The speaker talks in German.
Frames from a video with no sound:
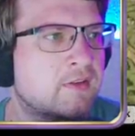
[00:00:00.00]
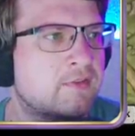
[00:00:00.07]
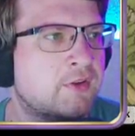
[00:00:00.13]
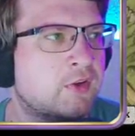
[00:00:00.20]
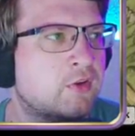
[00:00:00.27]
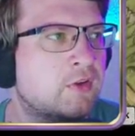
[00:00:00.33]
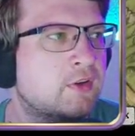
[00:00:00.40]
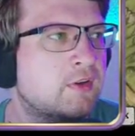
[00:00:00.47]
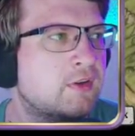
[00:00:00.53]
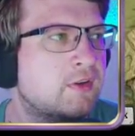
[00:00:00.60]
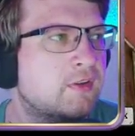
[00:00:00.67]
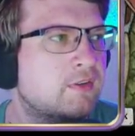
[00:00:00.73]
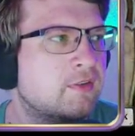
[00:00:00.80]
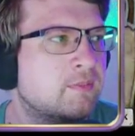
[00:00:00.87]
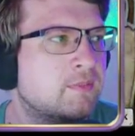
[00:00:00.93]
Also wir können
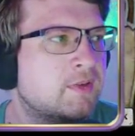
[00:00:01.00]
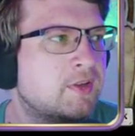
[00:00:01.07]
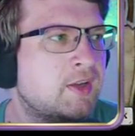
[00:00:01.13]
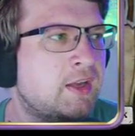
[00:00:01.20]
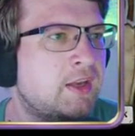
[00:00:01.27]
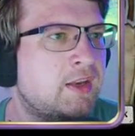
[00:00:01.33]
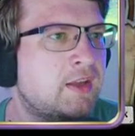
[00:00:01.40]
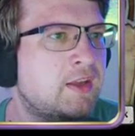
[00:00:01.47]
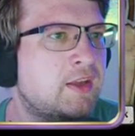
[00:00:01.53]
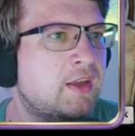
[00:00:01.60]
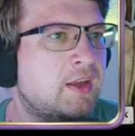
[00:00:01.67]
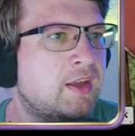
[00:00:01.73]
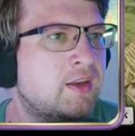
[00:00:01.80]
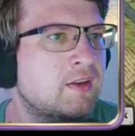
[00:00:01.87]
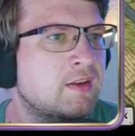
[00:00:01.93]
zum Training
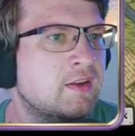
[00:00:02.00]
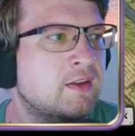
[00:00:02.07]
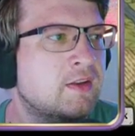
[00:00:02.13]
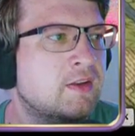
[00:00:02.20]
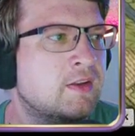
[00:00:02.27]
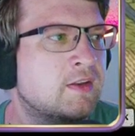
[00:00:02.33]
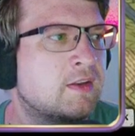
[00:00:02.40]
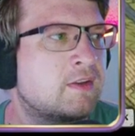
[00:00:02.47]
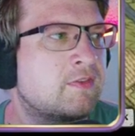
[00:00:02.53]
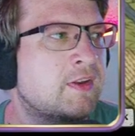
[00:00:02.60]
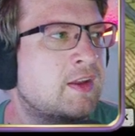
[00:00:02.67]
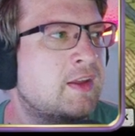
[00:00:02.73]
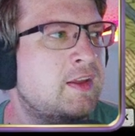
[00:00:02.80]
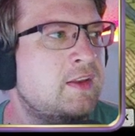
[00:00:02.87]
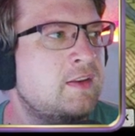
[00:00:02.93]
gehen. Das
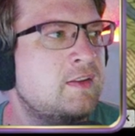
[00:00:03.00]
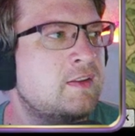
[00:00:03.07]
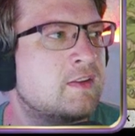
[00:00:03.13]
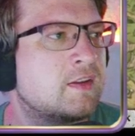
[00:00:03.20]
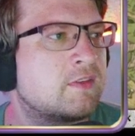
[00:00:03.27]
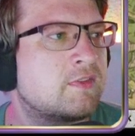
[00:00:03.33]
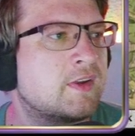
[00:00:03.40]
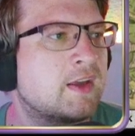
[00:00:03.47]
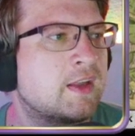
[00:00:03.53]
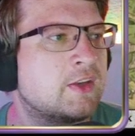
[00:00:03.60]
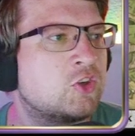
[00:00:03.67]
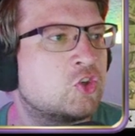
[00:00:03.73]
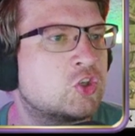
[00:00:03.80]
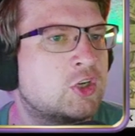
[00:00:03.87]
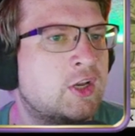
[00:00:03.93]
wäre da hinten. Das wäre gar
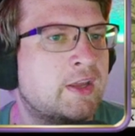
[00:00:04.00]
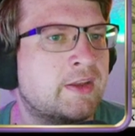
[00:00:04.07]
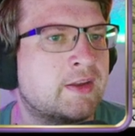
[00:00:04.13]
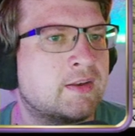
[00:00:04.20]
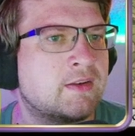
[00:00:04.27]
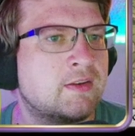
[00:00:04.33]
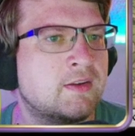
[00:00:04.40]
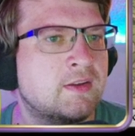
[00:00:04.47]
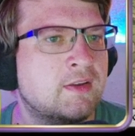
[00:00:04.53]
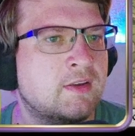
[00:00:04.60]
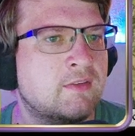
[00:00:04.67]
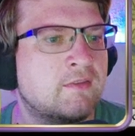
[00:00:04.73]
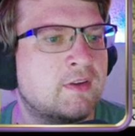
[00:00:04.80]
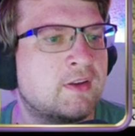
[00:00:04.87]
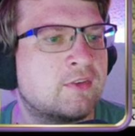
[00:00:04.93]
nicht schlecht.
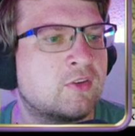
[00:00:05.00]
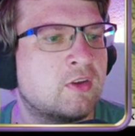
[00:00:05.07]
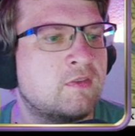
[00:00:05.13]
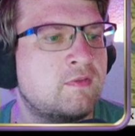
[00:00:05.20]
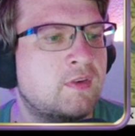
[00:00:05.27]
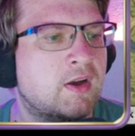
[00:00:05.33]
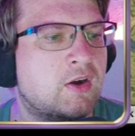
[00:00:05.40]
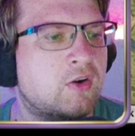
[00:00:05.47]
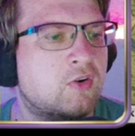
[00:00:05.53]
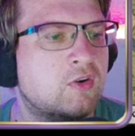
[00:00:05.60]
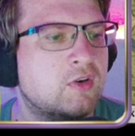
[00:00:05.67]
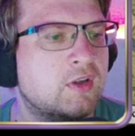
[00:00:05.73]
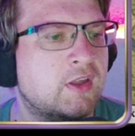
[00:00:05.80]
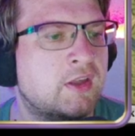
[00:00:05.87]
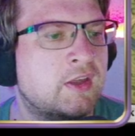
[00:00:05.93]
Weil das könnten wir
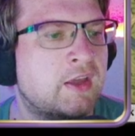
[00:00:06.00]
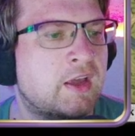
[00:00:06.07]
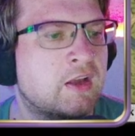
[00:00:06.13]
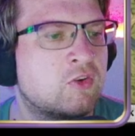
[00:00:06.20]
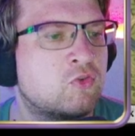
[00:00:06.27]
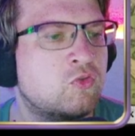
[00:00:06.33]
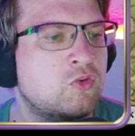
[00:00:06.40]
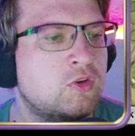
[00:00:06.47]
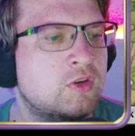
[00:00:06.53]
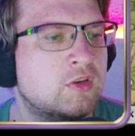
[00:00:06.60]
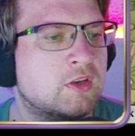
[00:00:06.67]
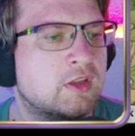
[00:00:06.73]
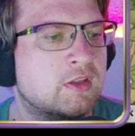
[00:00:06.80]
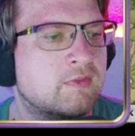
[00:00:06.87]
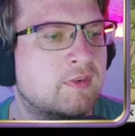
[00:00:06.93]
auch äh,
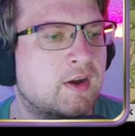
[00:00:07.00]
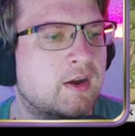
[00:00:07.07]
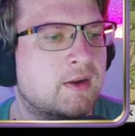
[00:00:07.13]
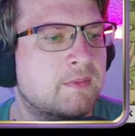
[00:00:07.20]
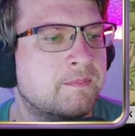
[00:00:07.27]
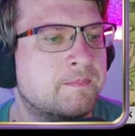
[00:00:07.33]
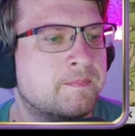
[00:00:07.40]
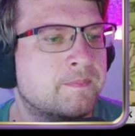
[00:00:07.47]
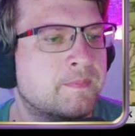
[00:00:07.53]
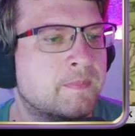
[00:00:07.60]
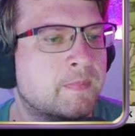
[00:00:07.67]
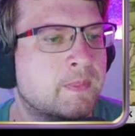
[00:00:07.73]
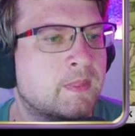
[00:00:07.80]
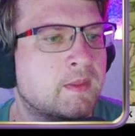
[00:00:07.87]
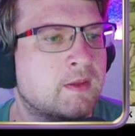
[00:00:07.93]
erkunden, nicht wahr?
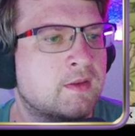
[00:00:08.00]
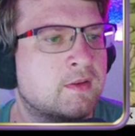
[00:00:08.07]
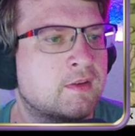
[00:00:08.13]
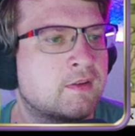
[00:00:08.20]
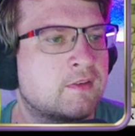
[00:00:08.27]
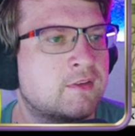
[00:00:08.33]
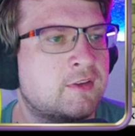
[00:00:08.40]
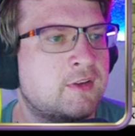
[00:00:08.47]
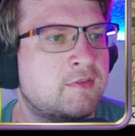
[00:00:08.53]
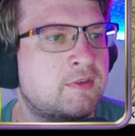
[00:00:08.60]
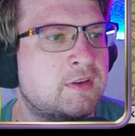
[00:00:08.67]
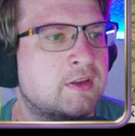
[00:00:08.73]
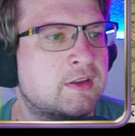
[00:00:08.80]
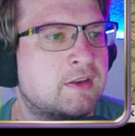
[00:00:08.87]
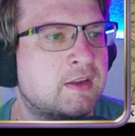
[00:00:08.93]
Das ist hier
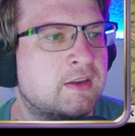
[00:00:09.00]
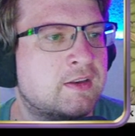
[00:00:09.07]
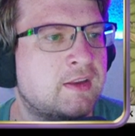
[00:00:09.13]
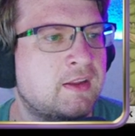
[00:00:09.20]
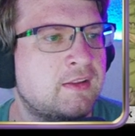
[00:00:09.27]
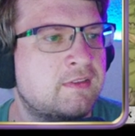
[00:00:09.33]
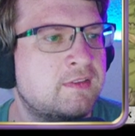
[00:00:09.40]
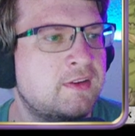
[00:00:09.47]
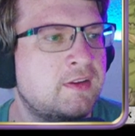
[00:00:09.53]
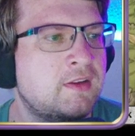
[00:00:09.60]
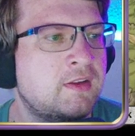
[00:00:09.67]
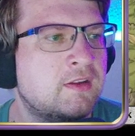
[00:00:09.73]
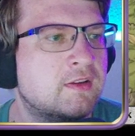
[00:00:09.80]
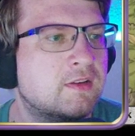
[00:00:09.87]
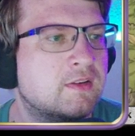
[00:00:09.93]
wieder der
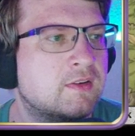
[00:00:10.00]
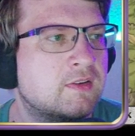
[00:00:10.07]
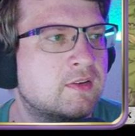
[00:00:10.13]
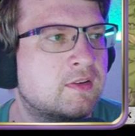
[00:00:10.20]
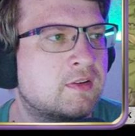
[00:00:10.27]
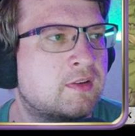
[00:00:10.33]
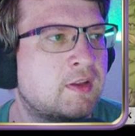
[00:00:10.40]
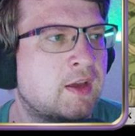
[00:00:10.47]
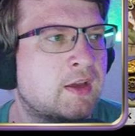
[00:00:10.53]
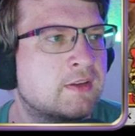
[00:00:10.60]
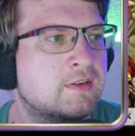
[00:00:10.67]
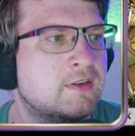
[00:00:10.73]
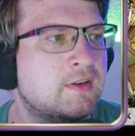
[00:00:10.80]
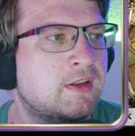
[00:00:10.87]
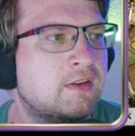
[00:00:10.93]
Dingsy. Der
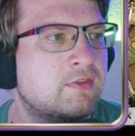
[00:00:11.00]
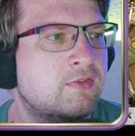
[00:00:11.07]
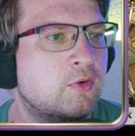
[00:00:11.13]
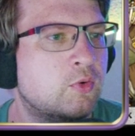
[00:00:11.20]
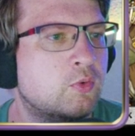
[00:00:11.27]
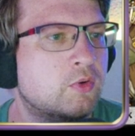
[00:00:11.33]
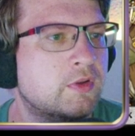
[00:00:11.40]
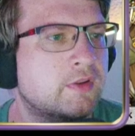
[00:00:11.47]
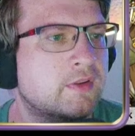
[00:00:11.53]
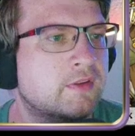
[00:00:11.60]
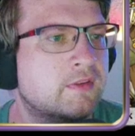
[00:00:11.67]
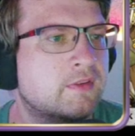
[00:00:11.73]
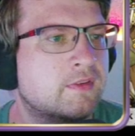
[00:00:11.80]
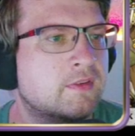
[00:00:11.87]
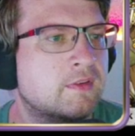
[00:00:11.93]
hatte nichts für
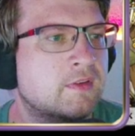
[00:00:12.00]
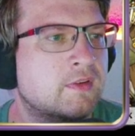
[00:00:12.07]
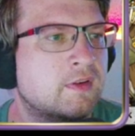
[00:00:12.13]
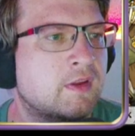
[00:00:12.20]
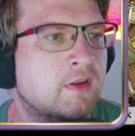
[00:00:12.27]
uns.